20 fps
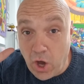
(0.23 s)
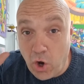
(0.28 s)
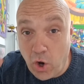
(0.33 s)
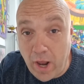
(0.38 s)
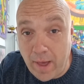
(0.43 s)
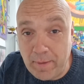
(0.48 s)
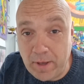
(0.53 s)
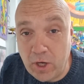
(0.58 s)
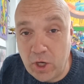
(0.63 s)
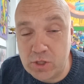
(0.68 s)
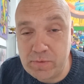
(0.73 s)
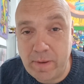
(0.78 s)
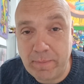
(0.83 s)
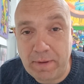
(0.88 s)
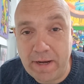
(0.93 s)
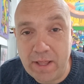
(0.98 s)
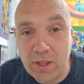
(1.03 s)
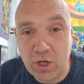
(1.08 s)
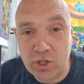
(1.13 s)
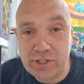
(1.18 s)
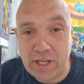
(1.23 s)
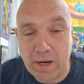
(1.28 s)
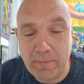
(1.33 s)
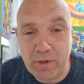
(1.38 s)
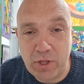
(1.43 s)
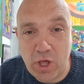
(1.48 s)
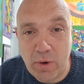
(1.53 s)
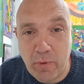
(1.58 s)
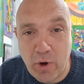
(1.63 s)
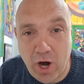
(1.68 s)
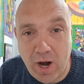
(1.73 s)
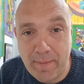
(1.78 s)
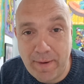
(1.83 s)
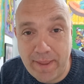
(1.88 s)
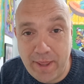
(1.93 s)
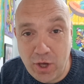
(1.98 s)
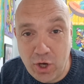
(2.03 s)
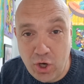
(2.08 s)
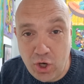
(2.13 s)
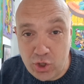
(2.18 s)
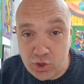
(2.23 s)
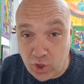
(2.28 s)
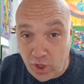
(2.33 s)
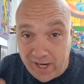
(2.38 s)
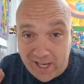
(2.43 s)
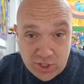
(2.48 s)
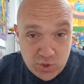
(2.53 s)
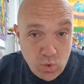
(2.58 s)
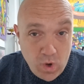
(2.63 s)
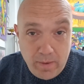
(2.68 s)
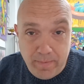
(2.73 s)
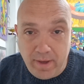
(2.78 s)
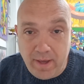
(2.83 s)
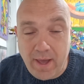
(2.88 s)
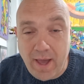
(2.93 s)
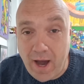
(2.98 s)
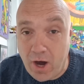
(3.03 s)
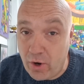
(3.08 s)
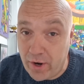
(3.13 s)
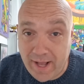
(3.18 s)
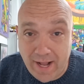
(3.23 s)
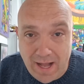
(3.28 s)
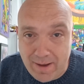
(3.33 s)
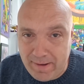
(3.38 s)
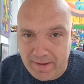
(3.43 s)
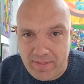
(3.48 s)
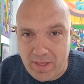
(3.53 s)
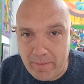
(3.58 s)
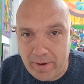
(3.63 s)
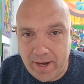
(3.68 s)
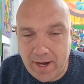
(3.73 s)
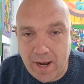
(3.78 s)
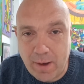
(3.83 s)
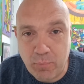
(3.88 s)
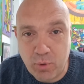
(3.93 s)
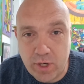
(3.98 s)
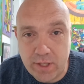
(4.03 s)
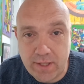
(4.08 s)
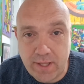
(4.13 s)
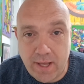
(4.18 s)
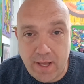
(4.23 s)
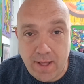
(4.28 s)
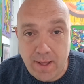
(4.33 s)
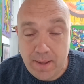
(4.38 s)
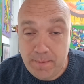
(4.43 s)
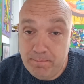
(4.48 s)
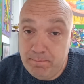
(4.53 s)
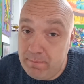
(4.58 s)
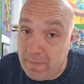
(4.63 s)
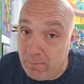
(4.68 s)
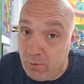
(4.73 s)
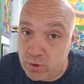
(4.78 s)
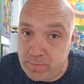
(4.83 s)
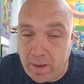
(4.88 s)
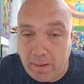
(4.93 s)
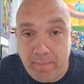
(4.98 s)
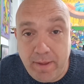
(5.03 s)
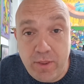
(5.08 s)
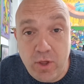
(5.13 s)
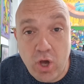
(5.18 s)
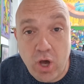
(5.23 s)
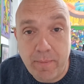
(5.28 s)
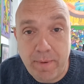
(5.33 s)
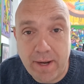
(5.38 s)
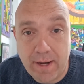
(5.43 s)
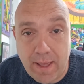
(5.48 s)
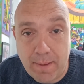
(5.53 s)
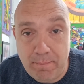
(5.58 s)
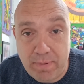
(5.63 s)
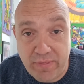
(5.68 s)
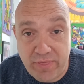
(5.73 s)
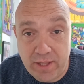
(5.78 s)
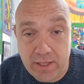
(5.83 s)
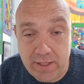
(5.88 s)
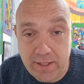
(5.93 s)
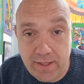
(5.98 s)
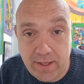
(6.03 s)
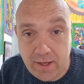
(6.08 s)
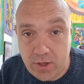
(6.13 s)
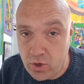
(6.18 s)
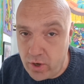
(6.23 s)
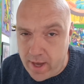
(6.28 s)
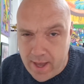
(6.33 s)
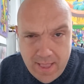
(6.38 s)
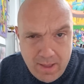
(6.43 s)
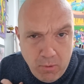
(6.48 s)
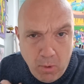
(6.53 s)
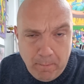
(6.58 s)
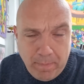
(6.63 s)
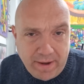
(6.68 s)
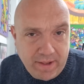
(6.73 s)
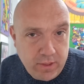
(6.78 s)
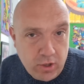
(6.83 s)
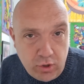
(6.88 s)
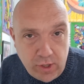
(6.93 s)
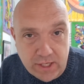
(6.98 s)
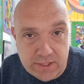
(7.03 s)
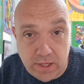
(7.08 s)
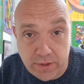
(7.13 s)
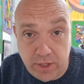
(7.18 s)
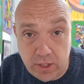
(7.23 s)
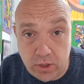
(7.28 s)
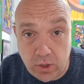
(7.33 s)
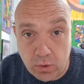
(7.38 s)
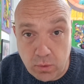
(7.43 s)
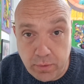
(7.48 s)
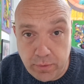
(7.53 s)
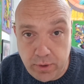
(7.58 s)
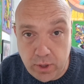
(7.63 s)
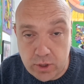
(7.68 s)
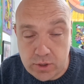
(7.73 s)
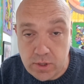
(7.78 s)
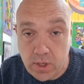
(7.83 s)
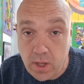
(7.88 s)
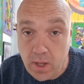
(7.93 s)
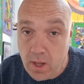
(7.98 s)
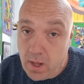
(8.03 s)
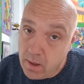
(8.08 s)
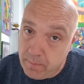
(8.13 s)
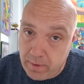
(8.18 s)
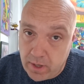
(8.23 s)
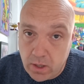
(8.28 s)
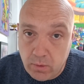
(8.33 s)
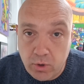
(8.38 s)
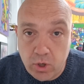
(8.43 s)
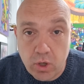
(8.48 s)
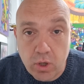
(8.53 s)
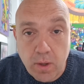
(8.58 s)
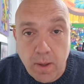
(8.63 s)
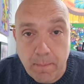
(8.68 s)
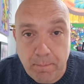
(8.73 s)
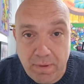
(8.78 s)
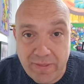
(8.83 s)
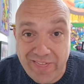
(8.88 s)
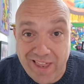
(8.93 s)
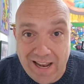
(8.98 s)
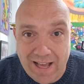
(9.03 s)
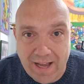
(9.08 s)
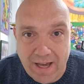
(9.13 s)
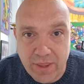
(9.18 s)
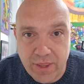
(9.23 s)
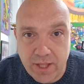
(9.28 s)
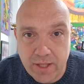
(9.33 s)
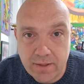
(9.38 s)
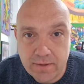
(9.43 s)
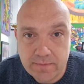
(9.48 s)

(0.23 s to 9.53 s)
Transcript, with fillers: Hola amigos, bienvenidos al videoprograma de hoy, son las 9, ahora acaban de abrir la puerta, vamos para el medio a ver que empieza el día. Yo ya llevo un par de horas haciendo anuncios, pero bueno, empieza la caza.